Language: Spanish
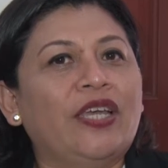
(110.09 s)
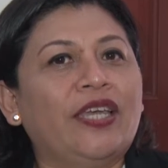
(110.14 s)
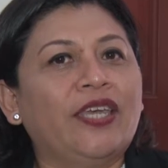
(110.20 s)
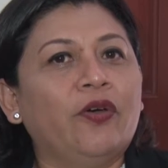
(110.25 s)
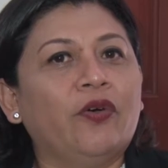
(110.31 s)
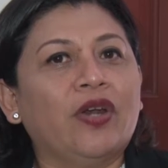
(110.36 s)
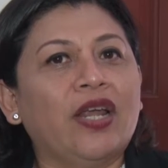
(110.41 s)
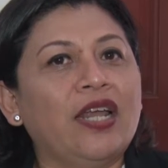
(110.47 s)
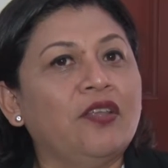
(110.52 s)

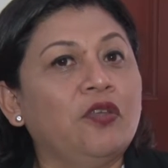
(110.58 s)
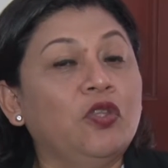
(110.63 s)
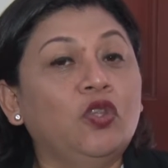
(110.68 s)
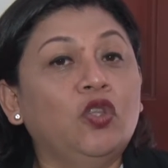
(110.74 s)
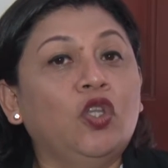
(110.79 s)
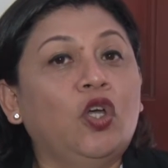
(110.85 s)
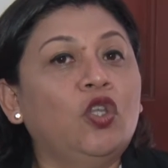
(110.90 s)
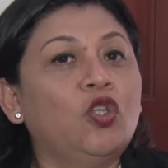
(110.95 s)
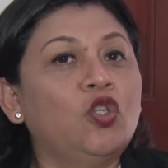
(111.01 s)
qué horarios,
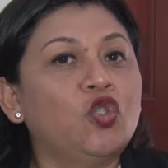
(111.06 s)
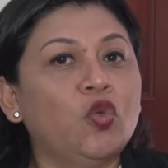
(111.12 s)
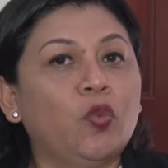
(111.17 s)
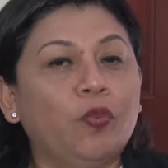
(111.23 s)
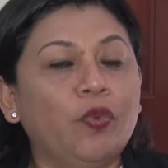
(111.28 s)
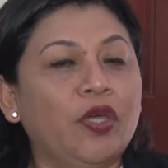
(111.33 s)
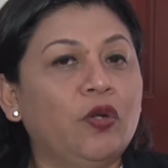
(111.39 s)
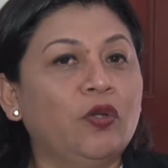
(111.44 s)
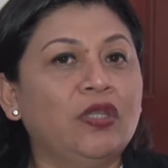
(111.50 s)
no nos
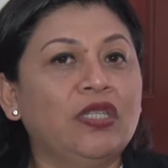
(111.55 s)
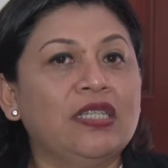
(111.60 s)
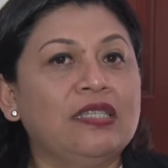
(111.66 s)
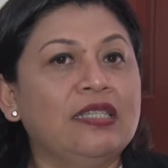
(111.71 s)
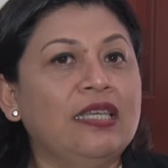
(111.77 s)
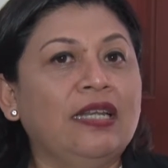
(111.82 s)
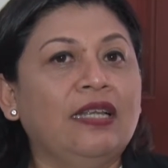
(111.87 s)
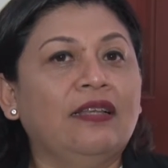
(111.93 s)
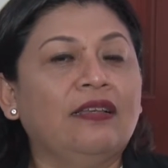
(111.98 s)
supieron
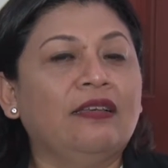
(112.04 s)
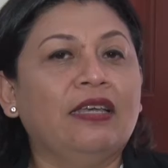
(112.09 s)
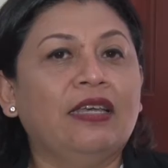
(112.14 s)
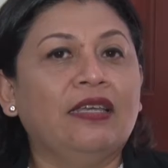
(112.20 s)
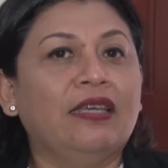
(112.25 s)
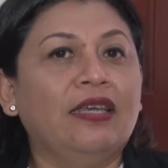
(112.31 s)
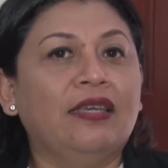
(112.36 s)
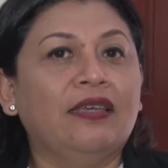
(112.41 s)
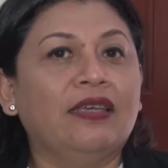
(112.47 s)
decir
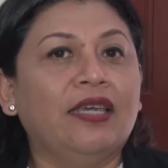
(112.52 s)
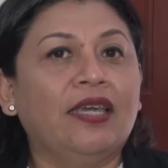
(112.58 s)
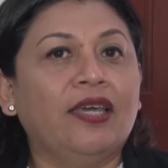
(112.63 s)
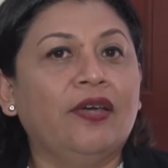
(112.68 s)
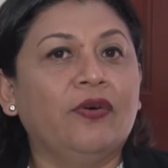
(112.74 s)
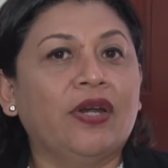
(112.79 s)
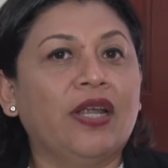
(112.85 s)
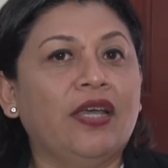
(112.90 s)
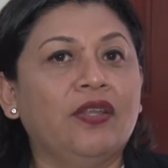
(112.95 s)
en,
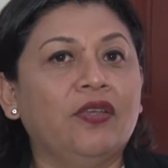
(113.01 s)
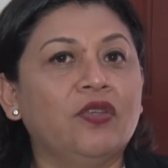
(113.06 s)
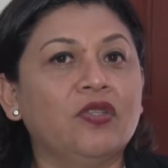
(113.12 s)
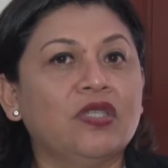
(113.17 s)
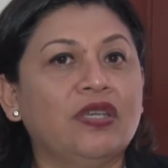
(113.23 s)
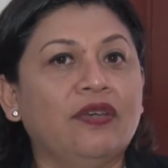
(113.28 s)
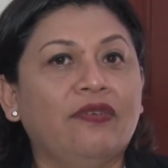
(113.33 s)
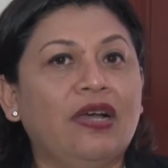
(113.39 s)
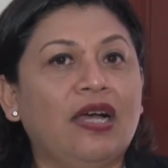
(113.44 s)
qué horario se